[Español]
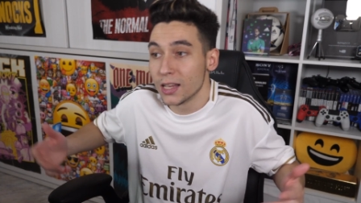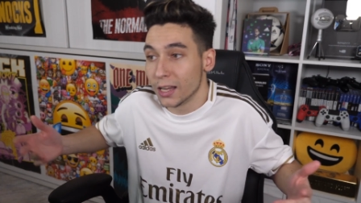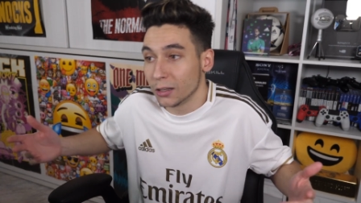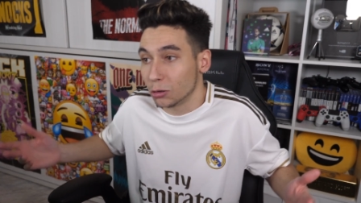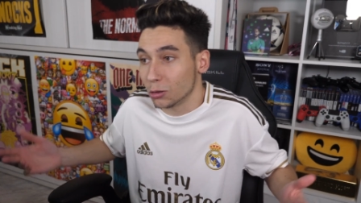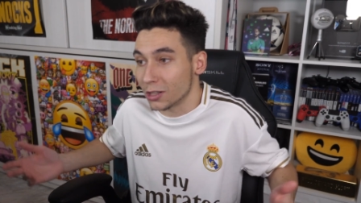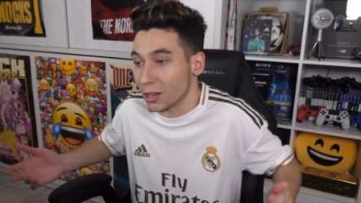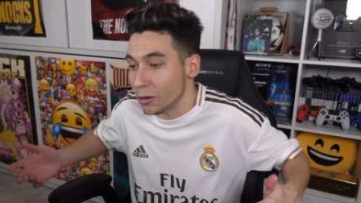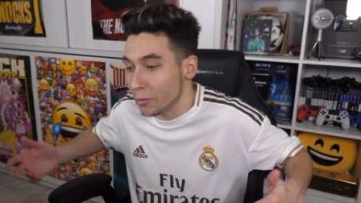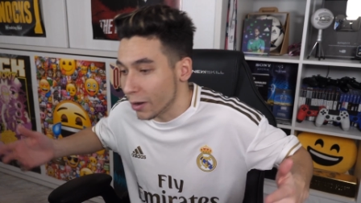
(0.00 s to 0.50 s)

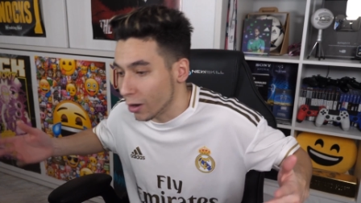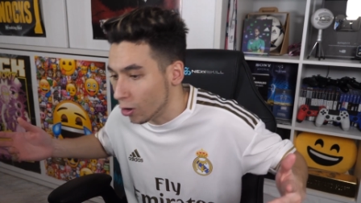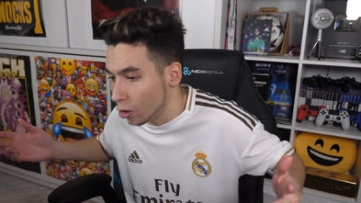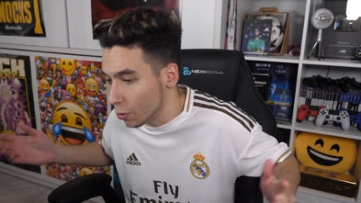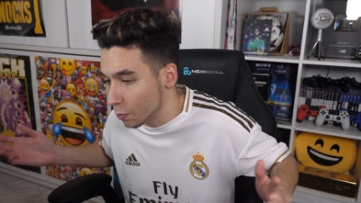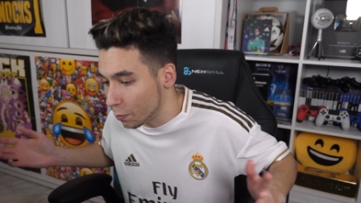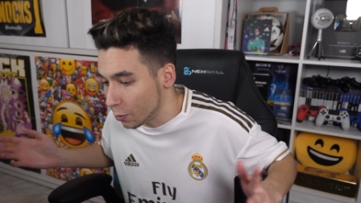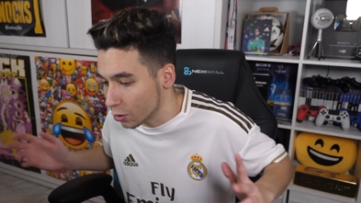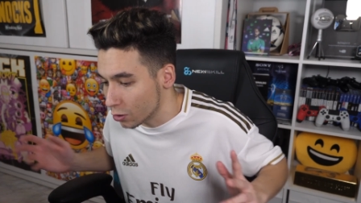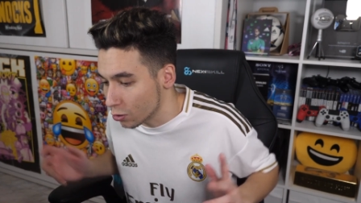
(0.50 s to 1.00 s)
entonces a lo
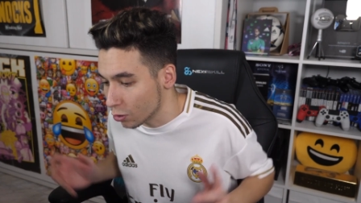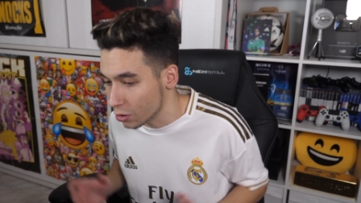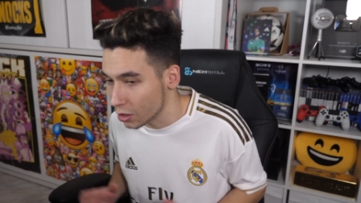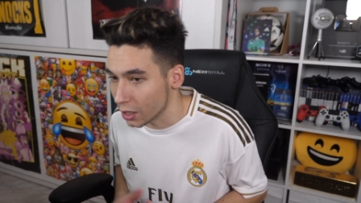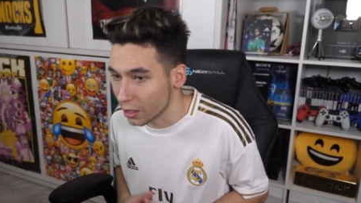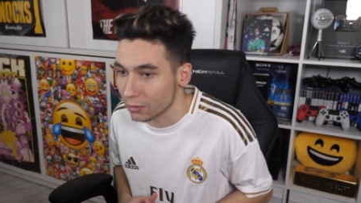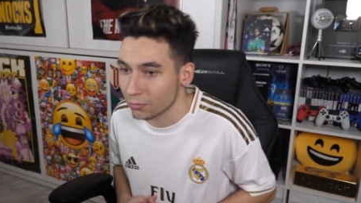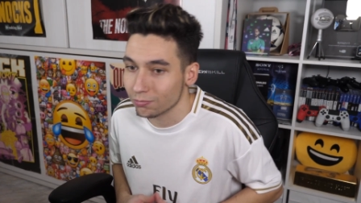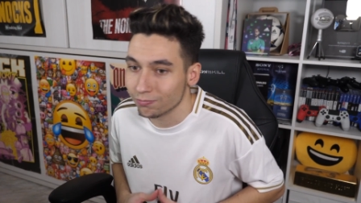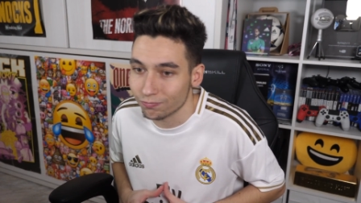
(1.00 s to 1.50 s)
mejor, pues
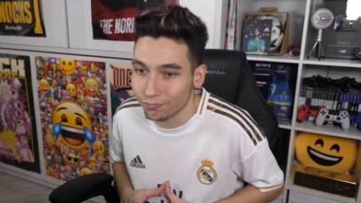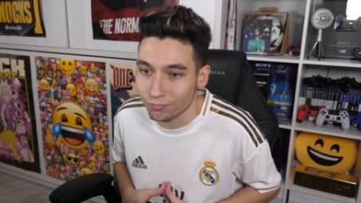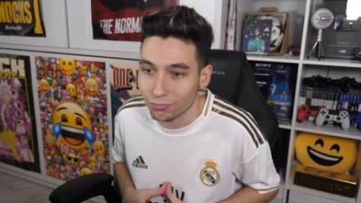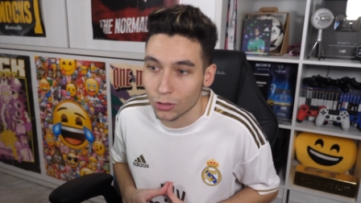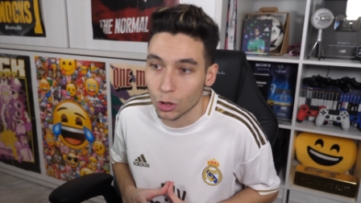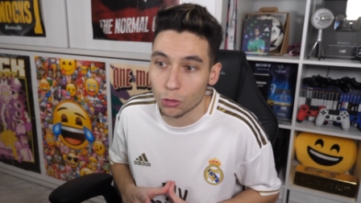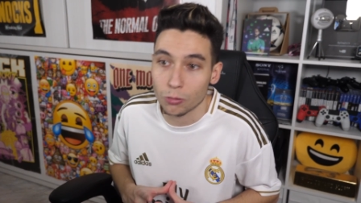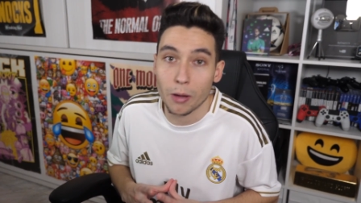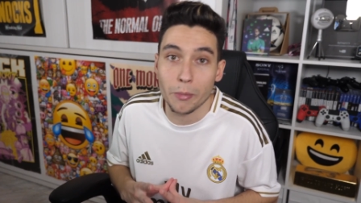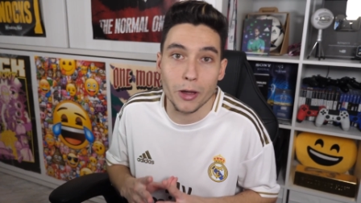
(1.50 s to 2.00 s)
oye, mm,
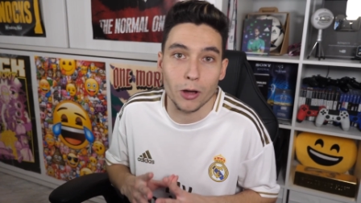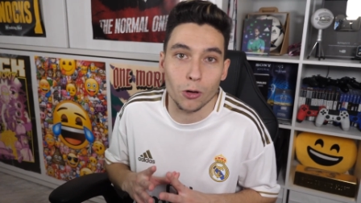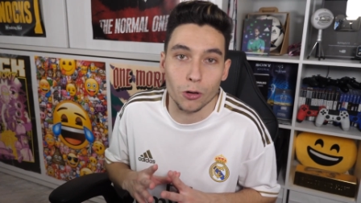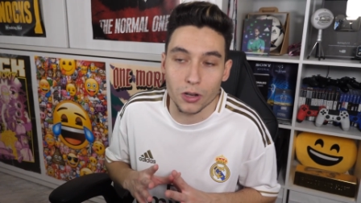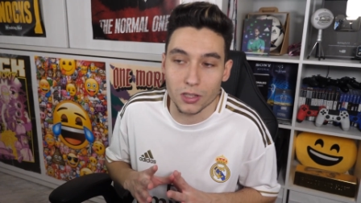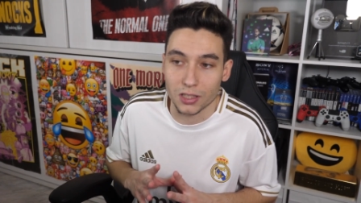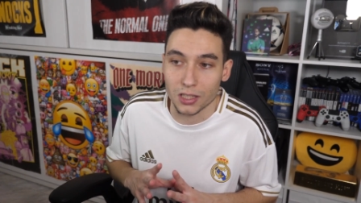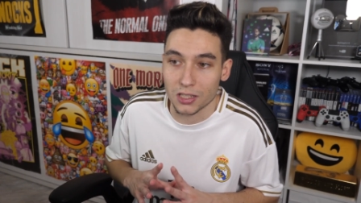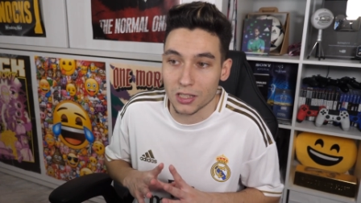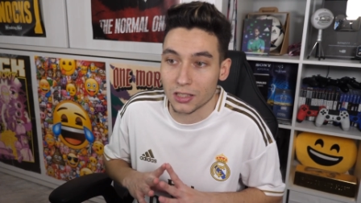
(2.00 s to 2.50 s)
nos va mejor
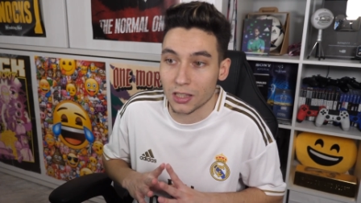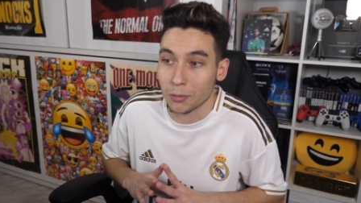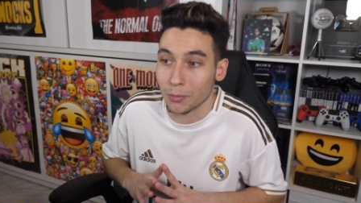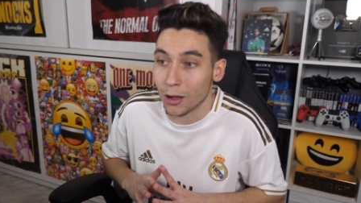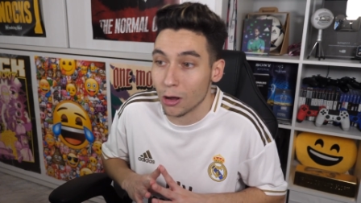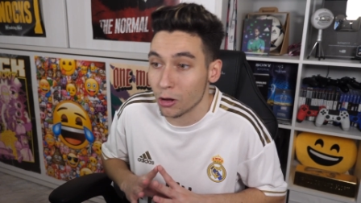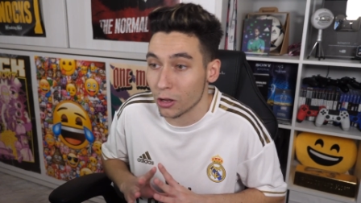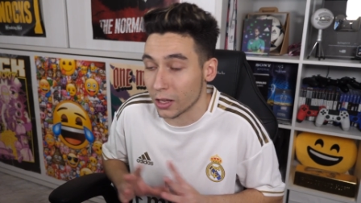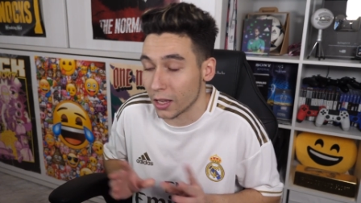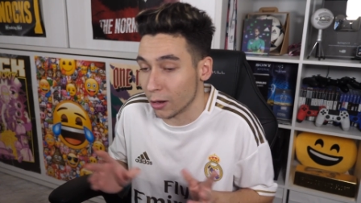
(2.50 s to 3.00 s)
este
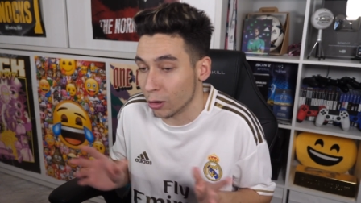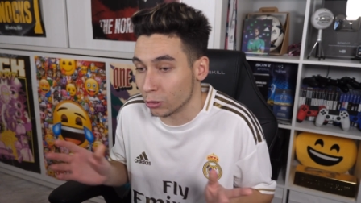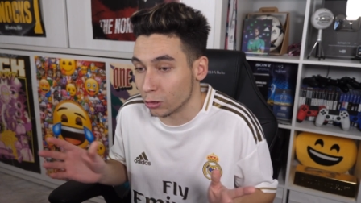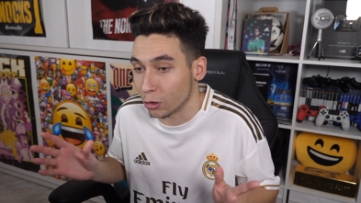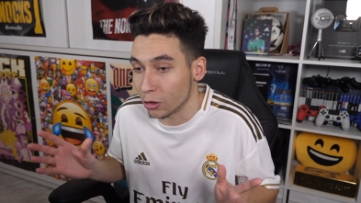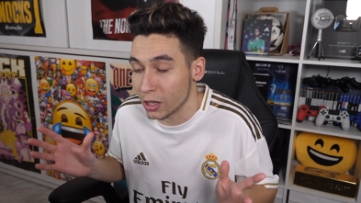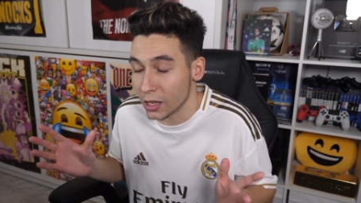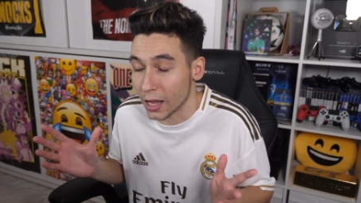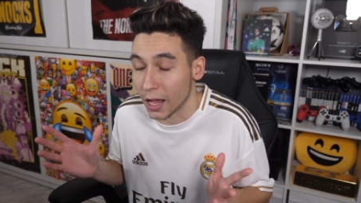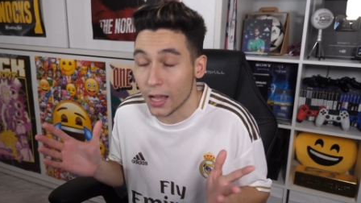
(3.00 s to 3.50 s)
sistema hoy que el
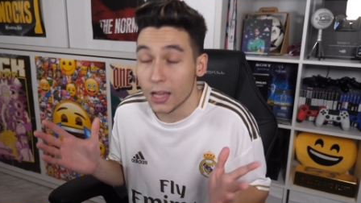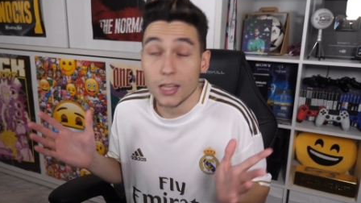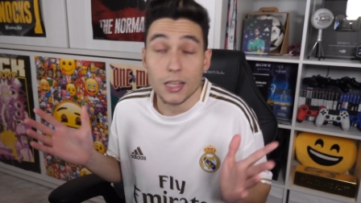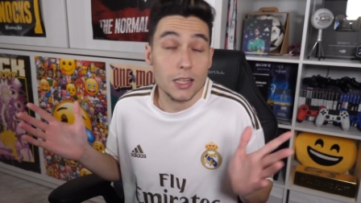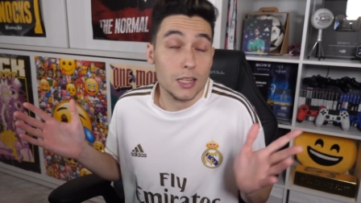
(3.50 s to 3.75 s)
otro día.